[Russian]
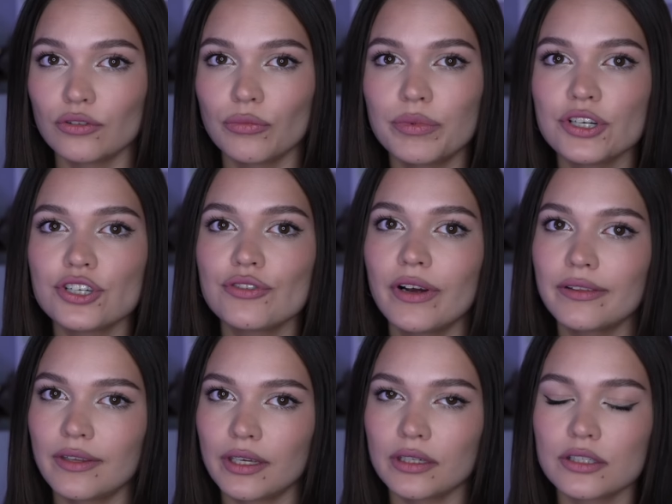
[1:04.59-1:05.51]
но
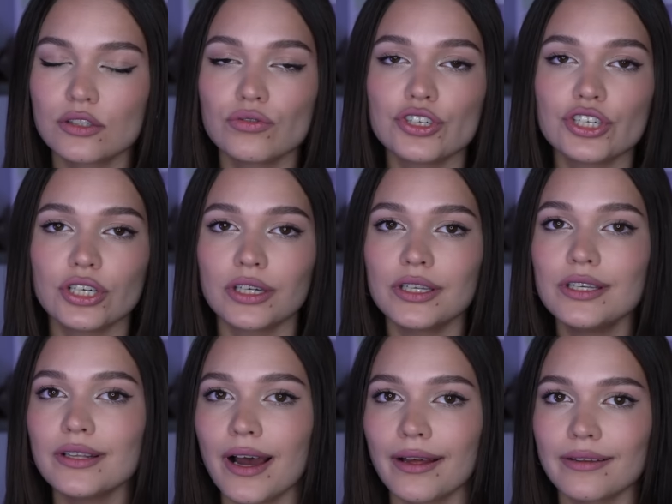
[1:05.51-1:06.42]
переживать в таких случаях
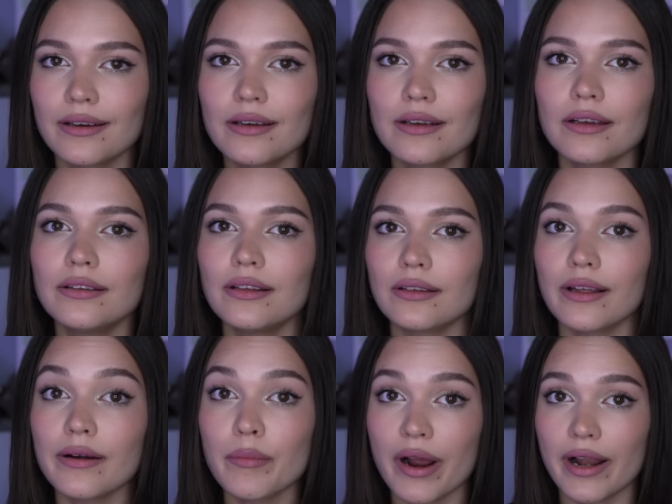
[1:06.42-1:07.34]
не надо, это
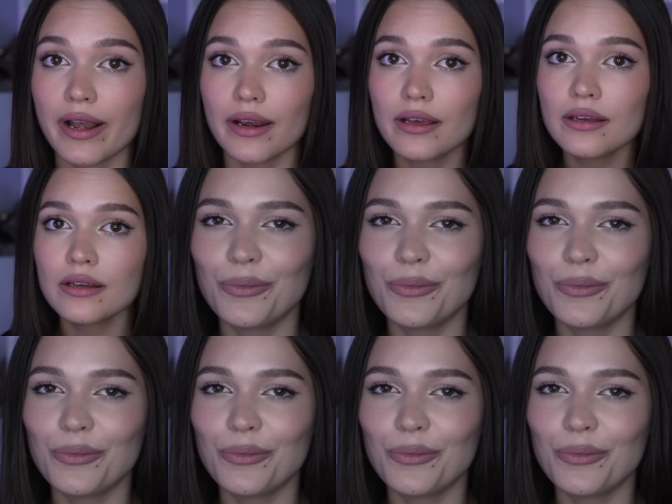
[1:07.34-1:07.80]
нормально,